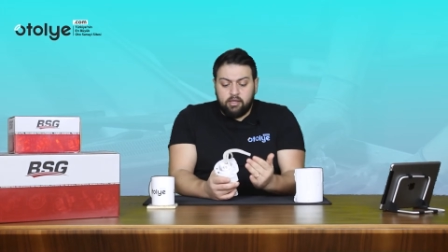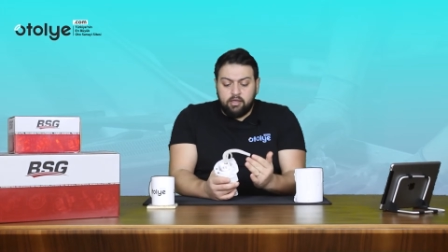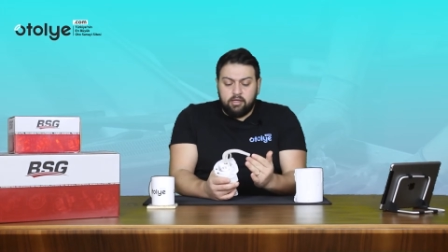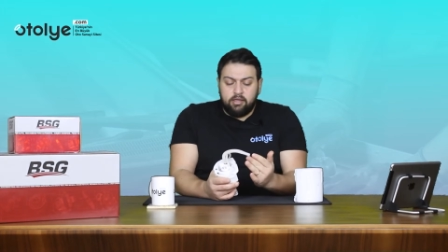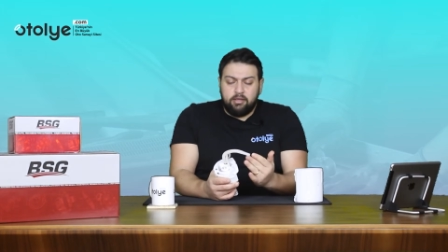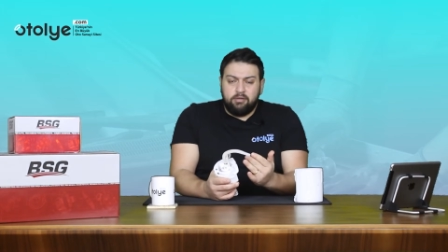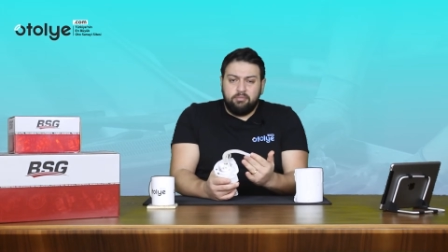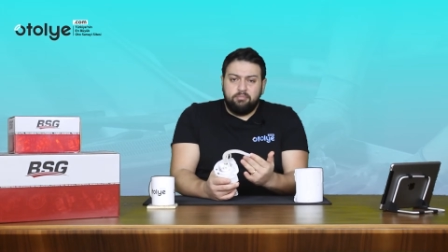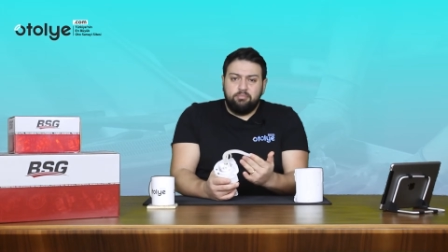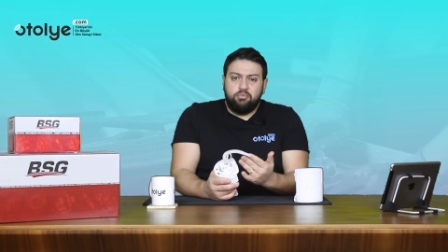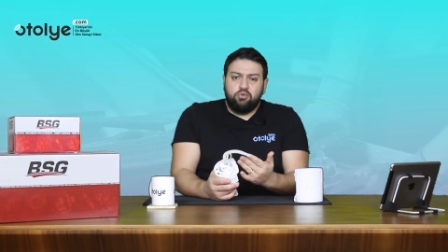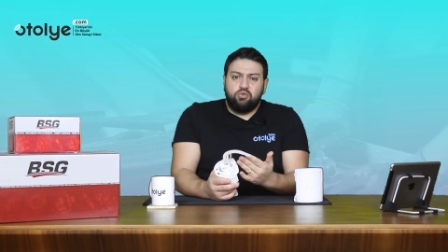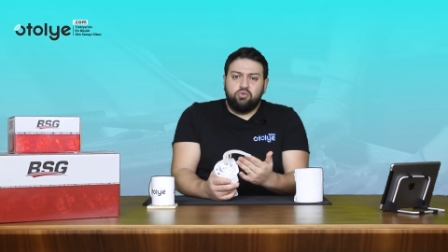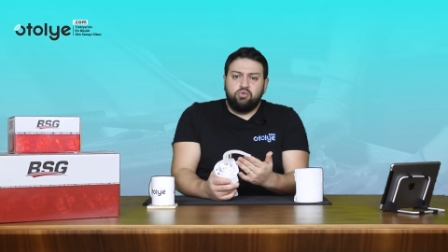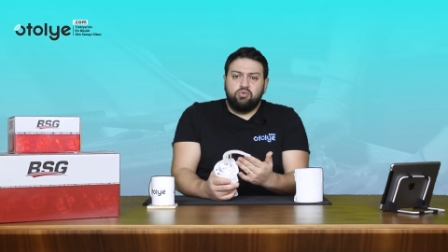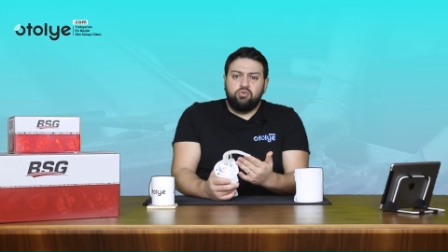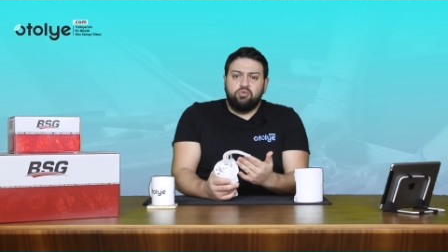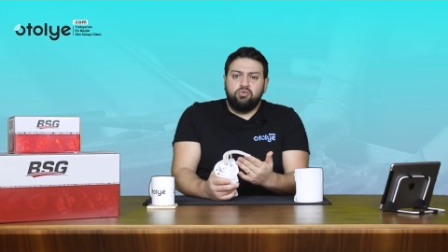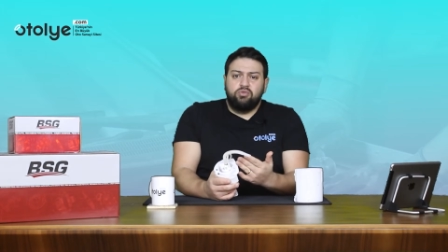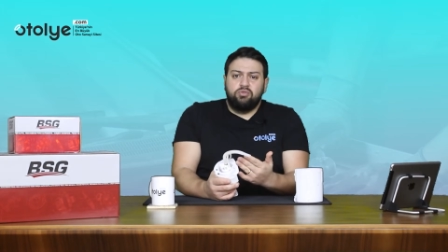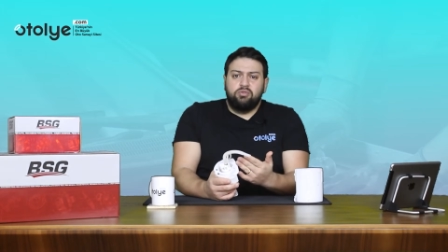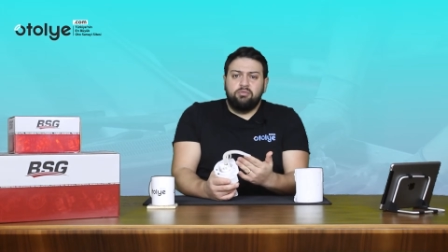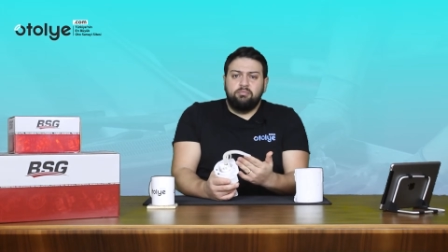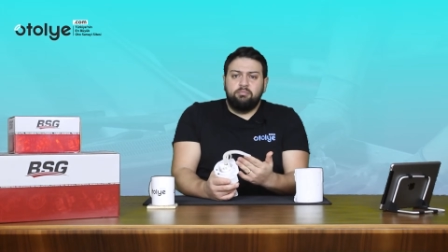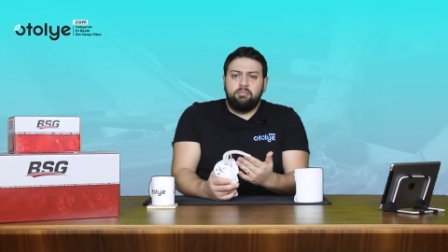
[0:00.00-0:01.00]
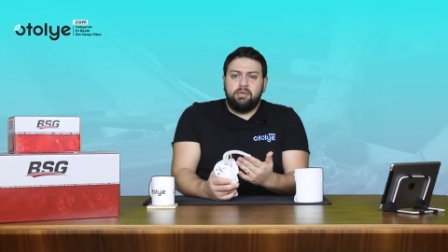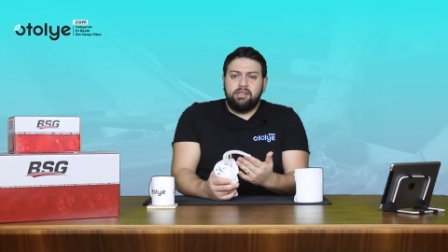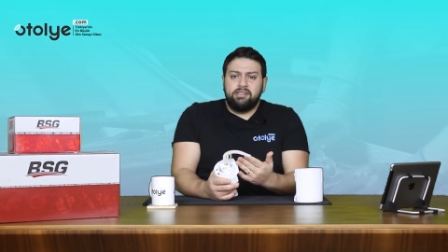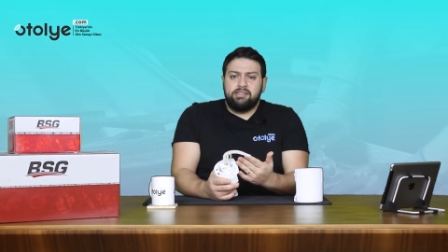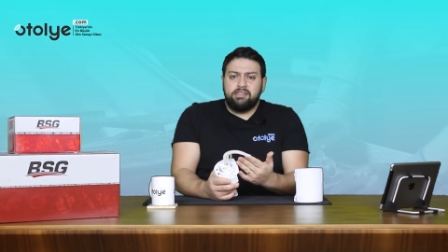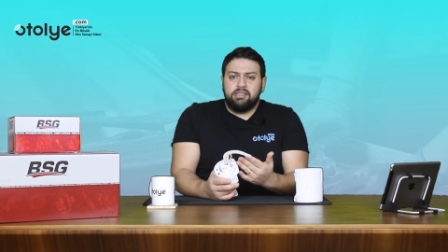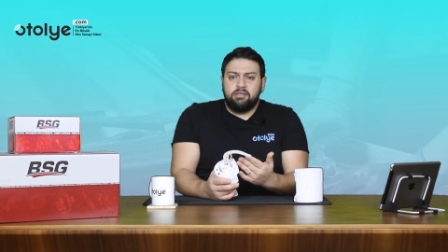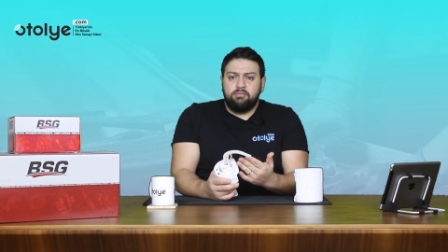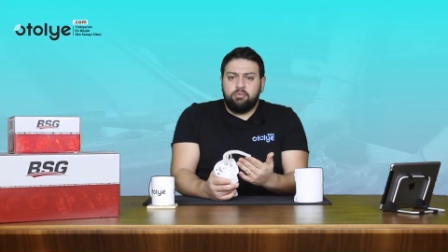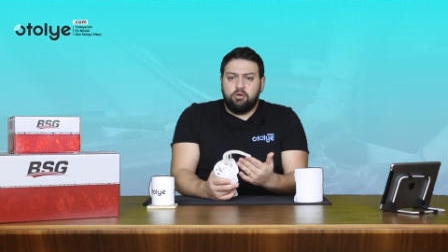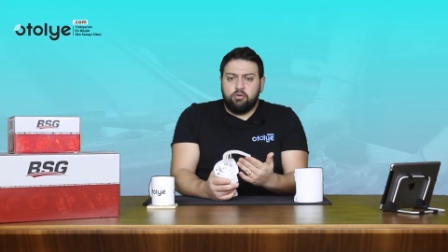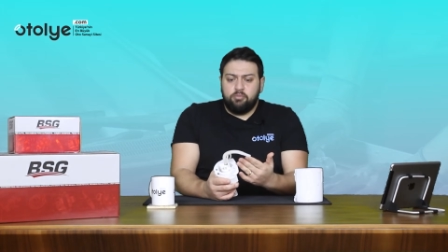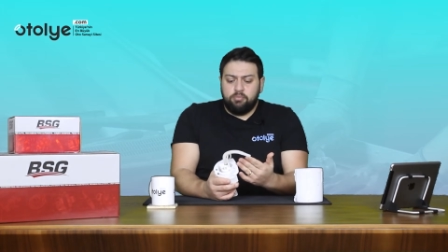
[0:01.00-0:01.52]
bütün
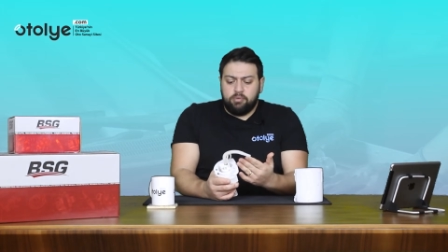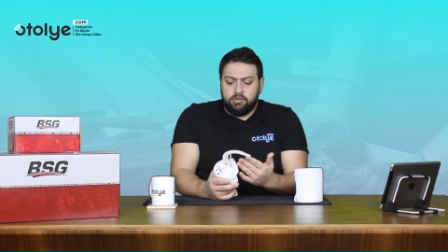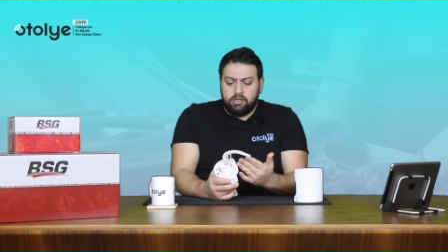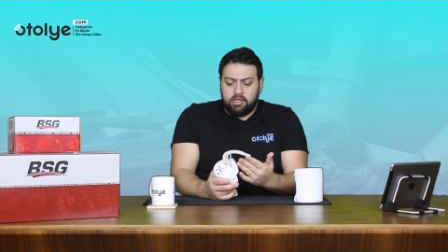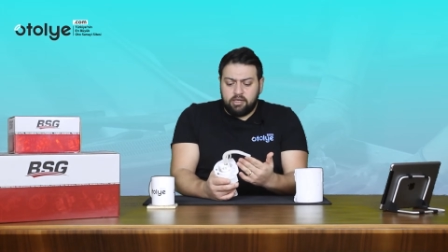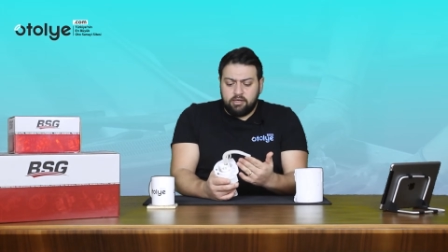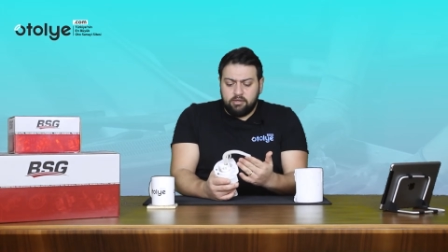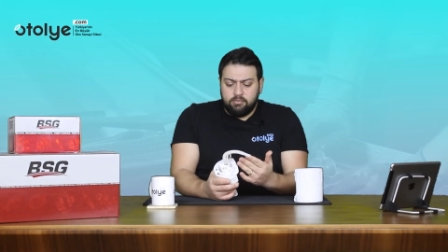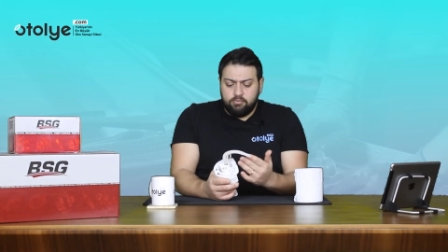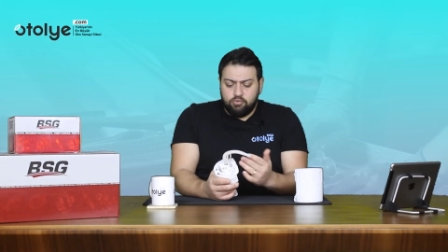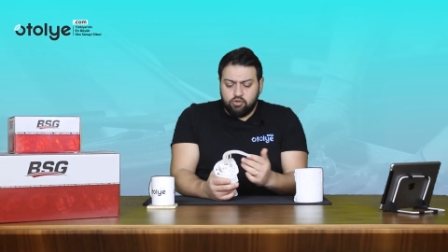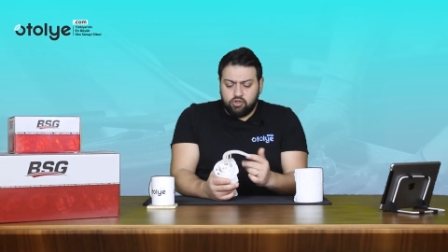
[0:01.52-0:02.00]
benzinli pompalar